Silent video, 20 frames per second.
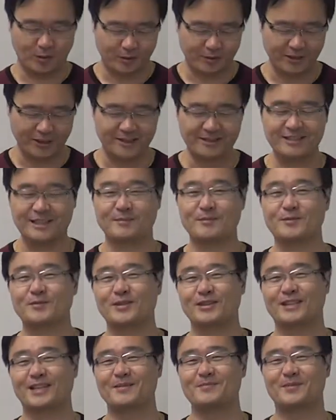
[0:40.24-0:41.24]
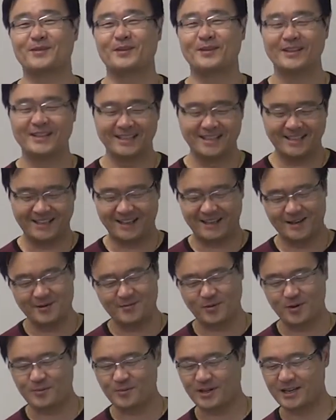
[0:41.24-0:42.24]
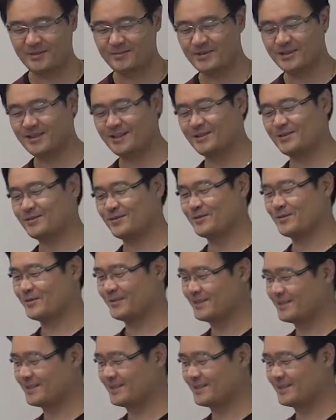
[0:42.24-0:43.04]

너 따위는 잡을 수 있다 뭐 아유 볼만합니다 아주.